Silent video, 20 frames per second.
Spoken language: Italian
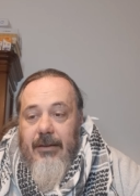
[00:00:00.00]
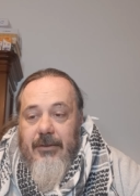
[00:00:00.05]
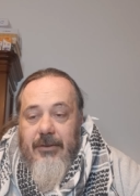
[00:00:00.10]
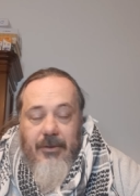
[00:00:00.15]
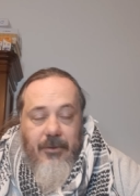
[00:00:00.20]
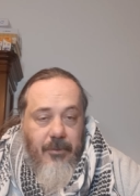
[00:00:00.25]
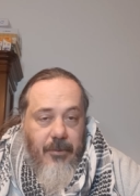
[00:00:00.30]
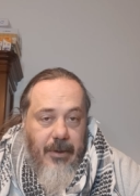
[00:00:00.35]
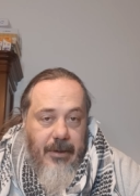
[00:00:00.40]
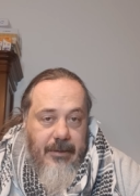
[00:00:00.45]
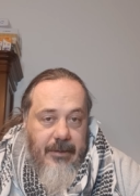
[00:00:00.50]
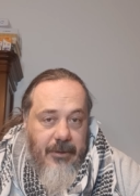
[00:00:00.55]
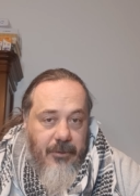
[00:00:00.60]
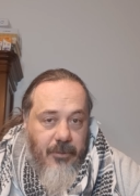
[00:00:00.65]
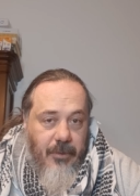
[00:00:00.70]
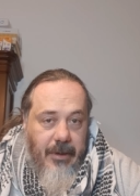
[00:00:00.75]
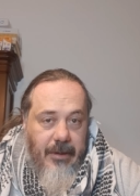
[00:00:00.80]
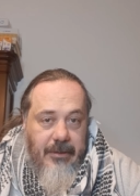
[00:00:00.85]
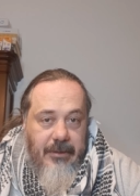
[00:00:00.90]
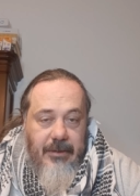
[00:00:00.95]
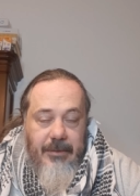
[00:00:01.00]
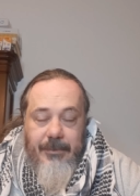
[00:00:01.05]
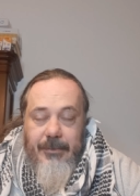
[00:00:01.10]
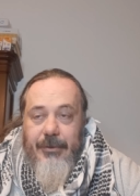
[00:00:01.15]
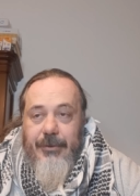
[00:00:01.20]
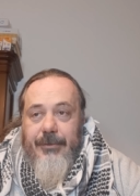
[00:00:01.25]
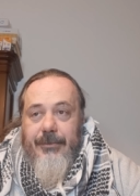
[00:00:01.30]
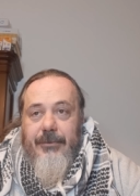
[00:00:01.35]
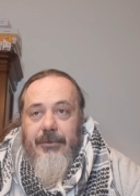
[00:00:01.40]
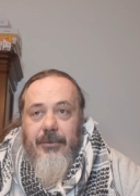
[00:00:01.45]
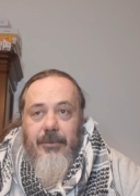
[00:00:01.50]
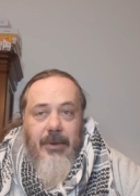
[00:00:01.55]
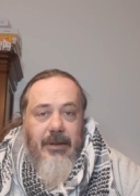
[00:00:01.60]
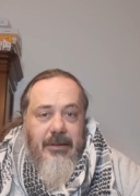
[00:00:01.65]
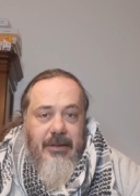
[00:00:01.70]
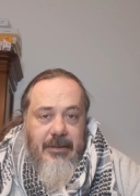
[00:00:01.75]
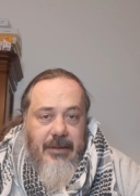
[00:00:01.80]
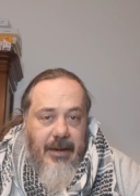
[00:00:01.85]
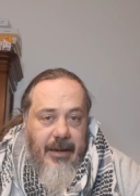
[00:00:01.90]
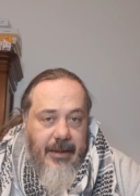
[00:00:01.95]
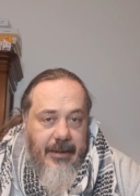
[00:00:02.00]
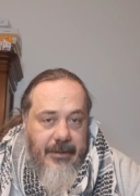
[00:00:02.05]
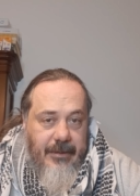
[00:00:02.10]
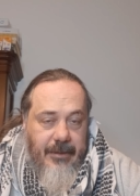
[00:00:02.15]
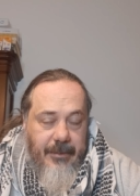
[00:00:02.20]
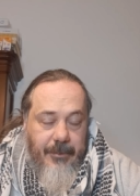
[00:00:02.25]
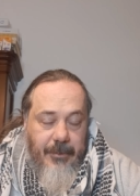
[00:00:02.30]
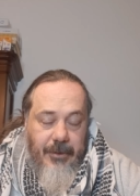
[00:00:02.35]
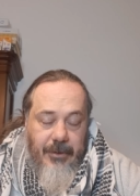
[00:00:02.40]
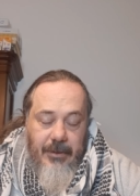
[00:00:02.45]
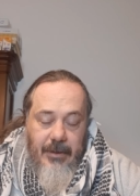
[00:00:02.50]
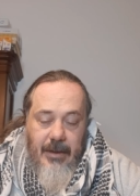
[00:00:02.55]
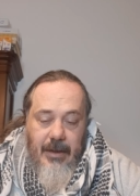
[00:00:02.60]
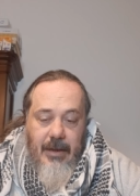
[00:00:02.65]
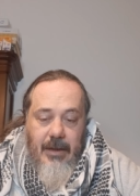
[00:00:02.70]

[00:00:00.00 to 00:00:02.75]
52esimo, 53esimo,